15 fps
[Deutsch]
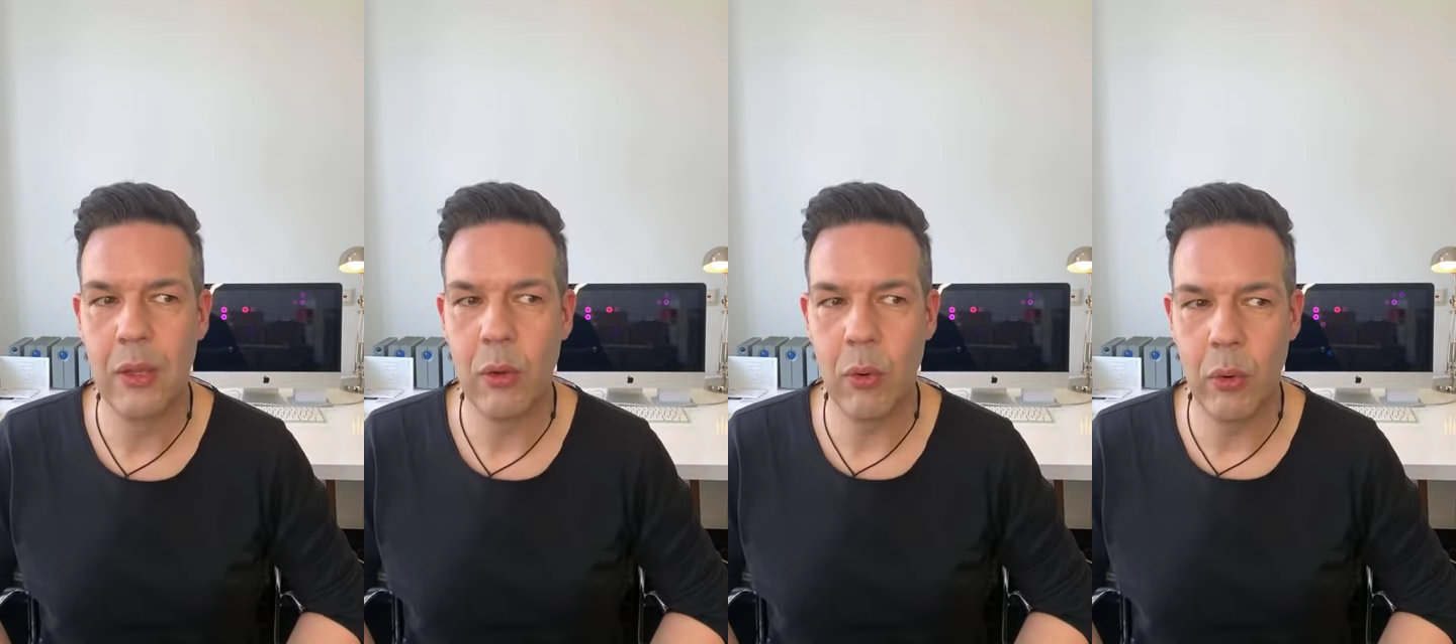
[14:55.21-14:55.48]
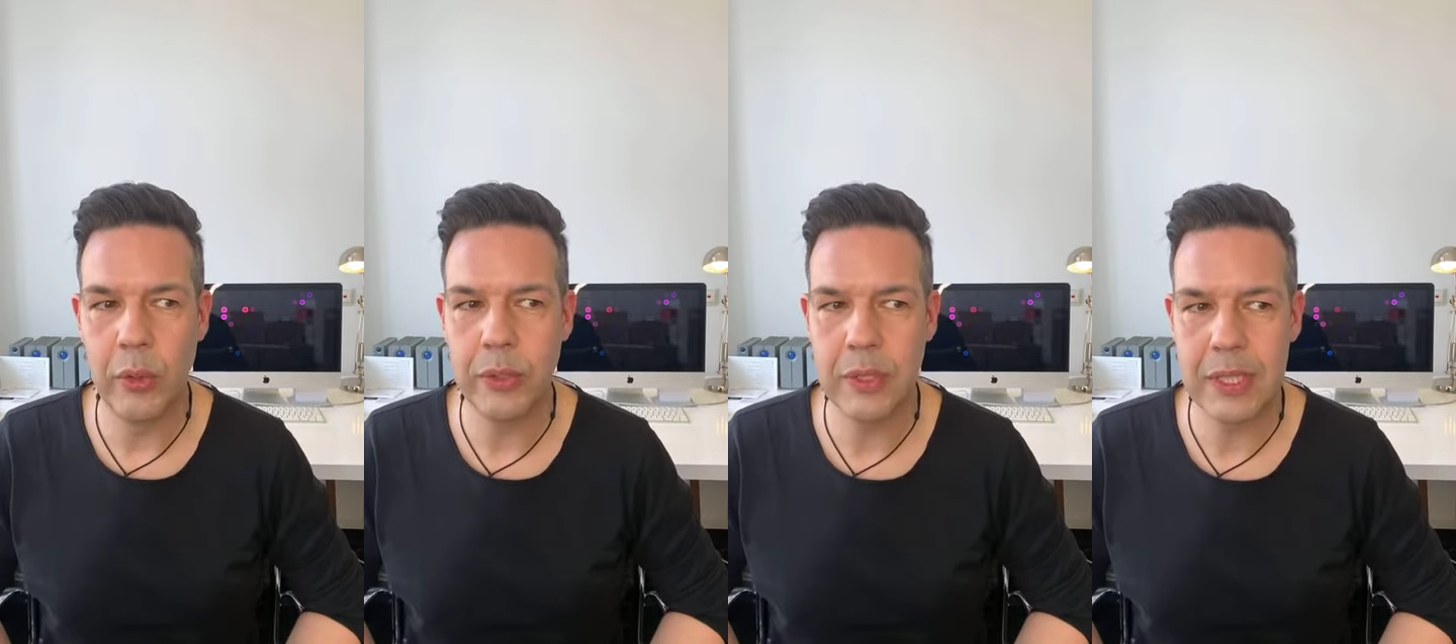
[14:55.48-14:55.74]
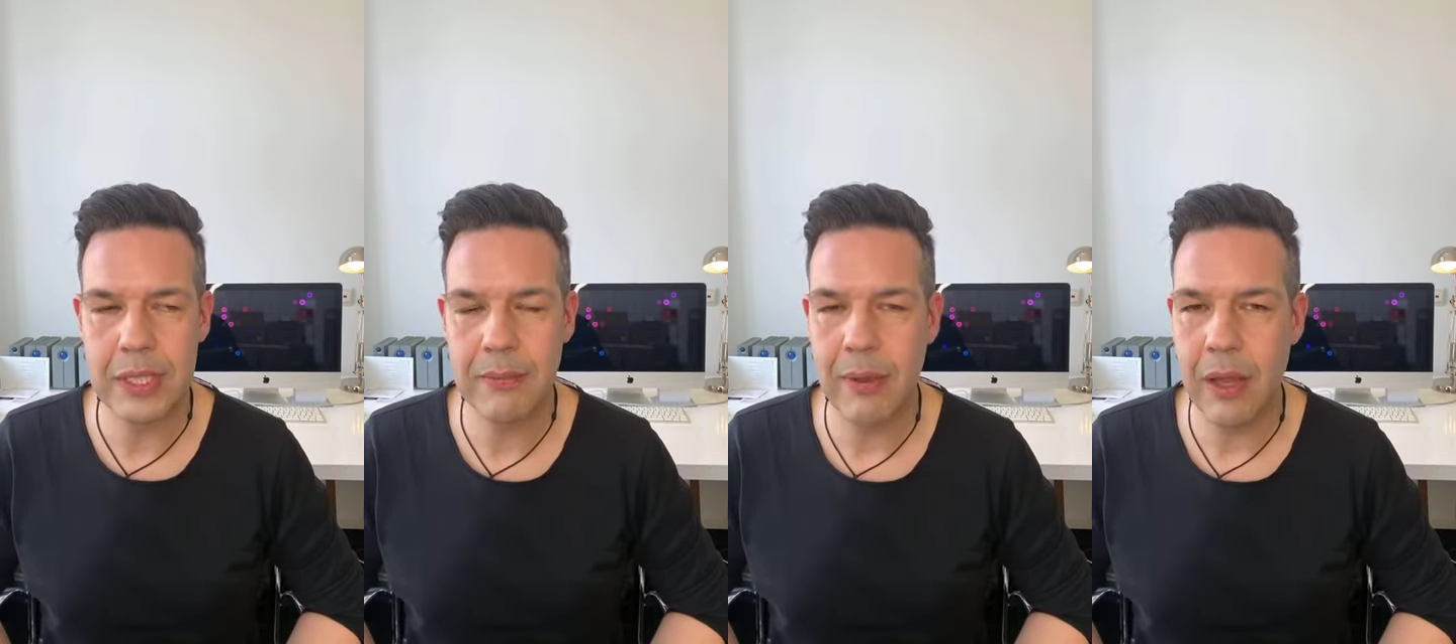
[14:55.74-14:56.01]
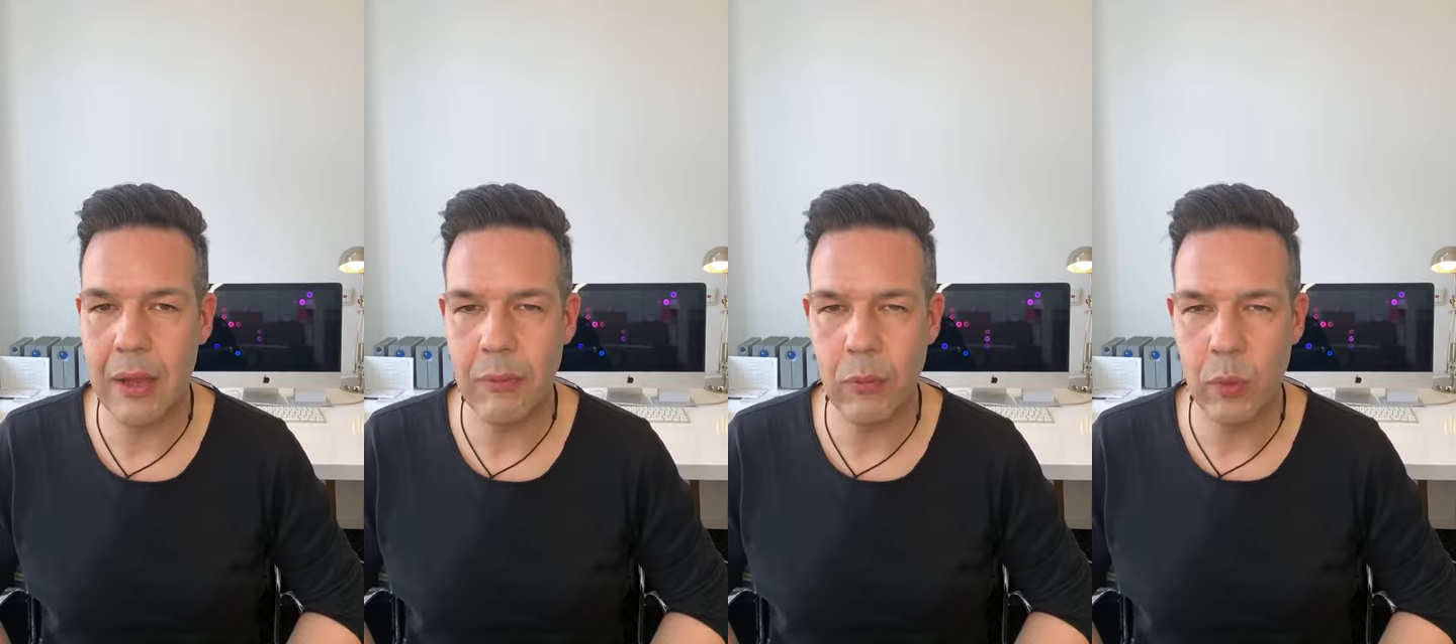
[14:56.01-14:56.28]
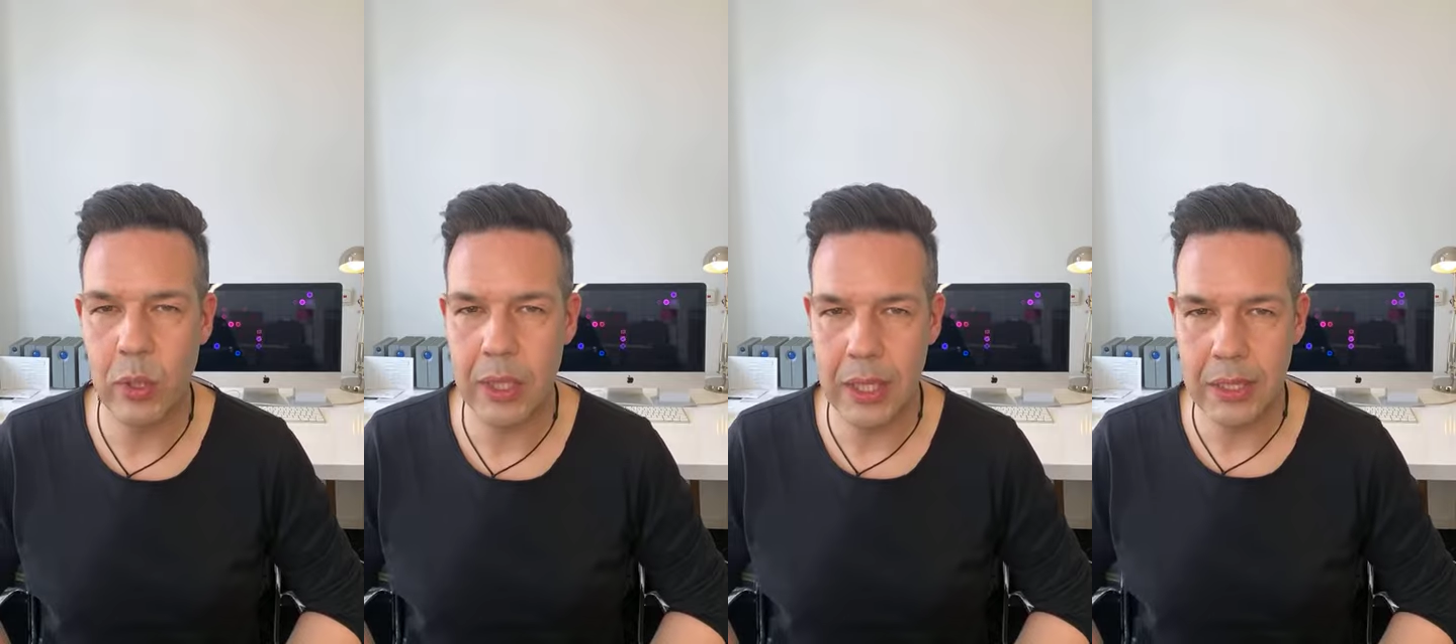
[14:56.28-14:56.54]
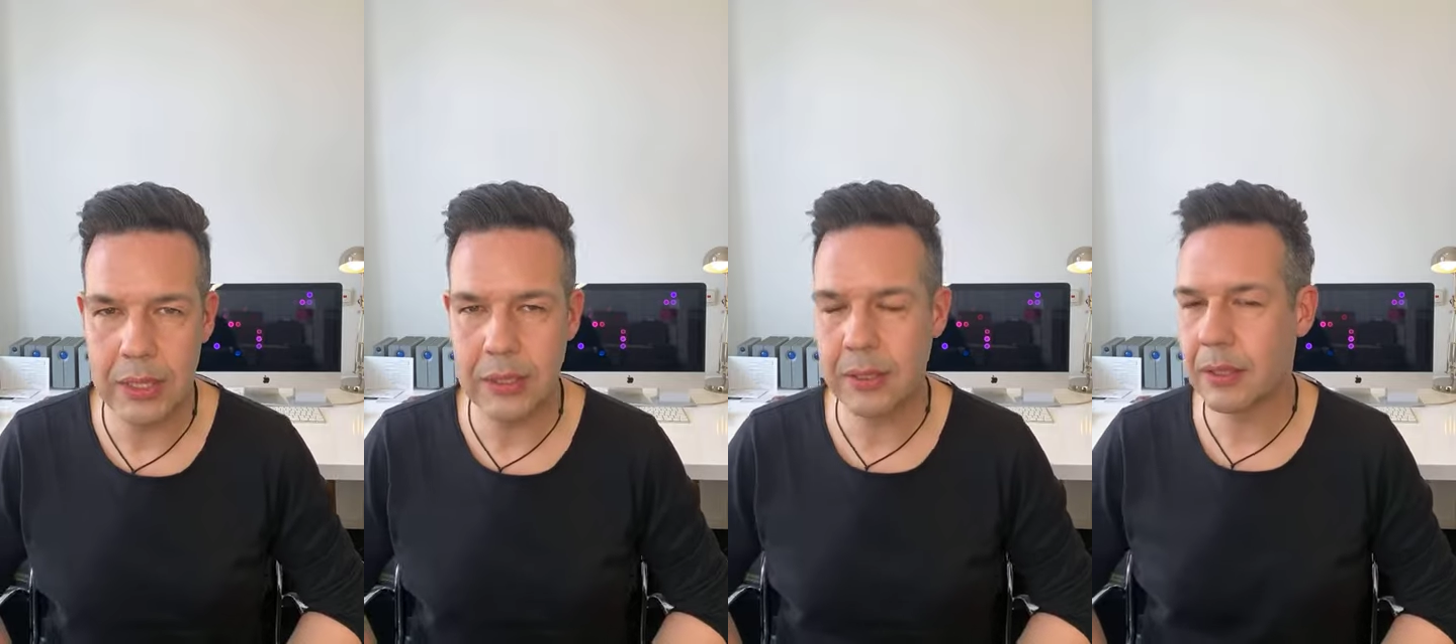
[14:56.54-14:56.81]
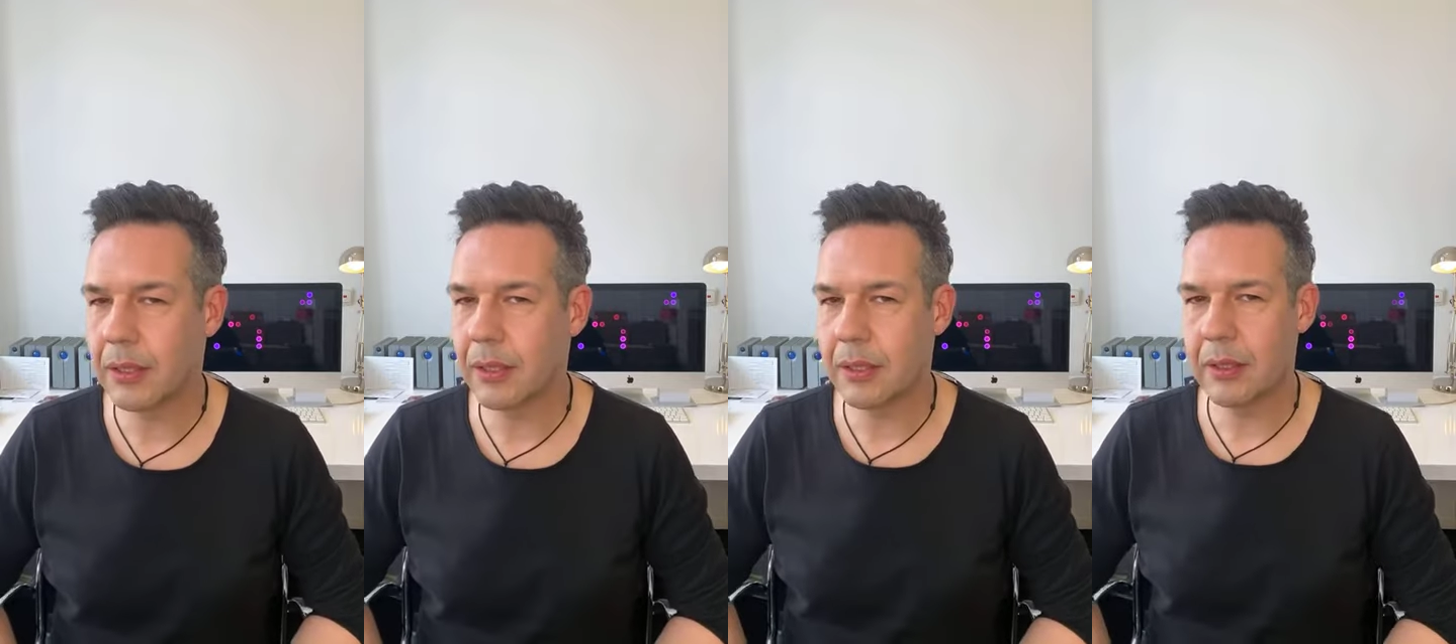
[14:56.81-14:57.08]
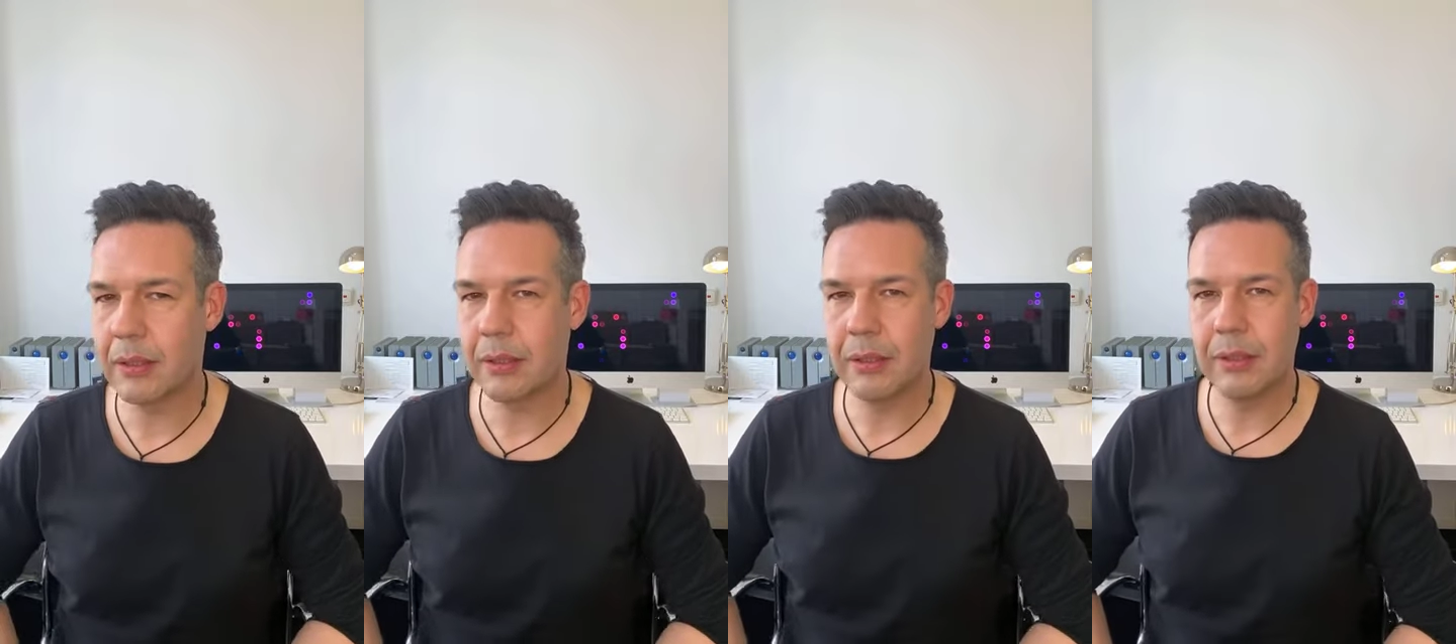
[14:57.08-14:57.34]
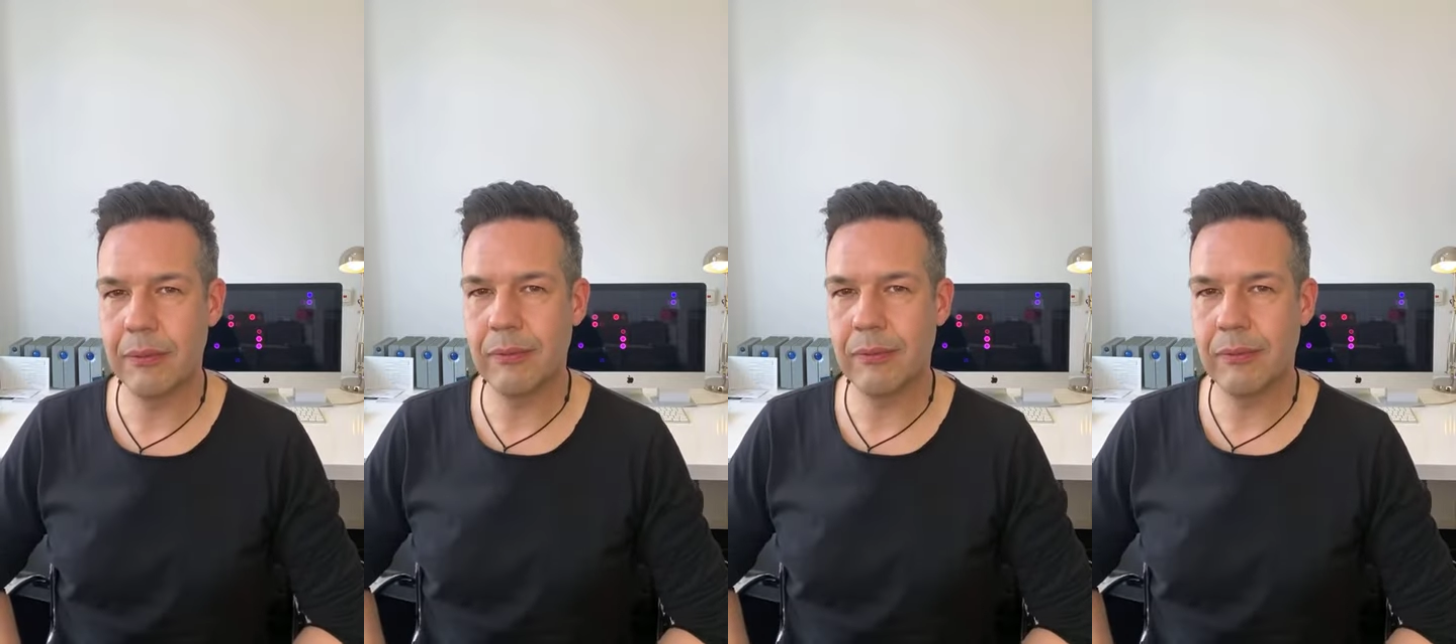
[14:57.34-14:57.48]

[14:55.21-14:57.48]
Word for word: Und es war wohl recht äh,